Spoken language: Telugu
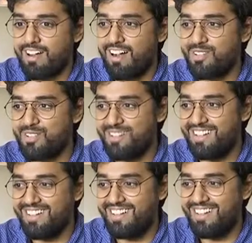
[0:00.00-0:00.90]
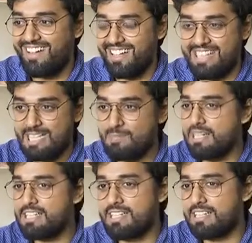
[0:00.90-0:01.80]
హలో అసలు
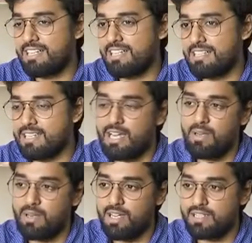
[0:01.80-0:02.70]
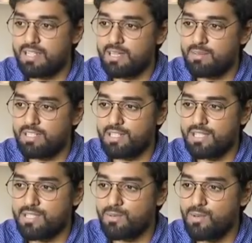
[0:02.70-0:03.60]
ఎక్స్పెక్ట్ చేయలేదన్న చాలా బాగా చాలా బాగా
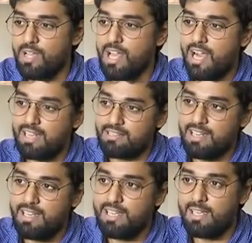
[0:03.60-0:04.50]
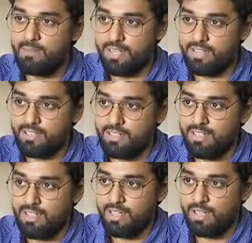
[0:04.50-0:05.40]
తీసావు ఆ థ్రిల్లింగ్ ఎలిమెంట్
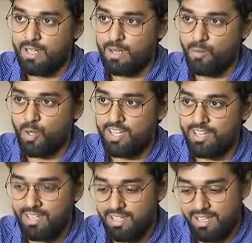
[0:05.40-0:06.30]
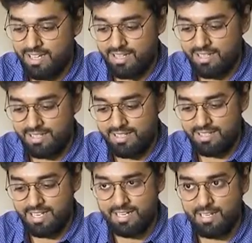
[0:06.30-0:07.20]
ముఖ్యంగా
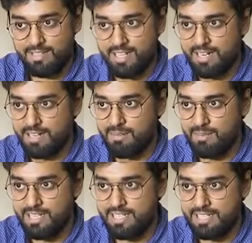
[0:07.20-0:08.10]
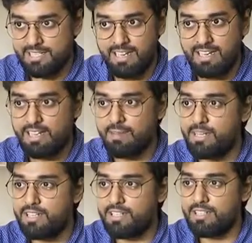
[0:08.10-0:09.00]
సెకండ్ హాఫ్ స్టార్ట్ అయినప్పటి నుంచి ఆ థ్రిల్లింగ్
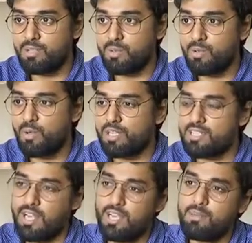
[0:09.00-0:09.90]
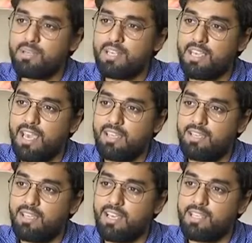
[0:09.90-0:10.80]
ఎలిమెంట్ ఏదైతే ఉందో అది చాలా బాగా క్యారీ
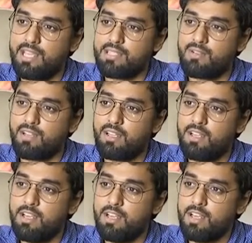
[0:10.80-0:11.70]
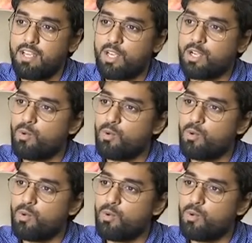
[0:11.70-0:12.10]
క్యారీ చేసావన్న ఎక్కడ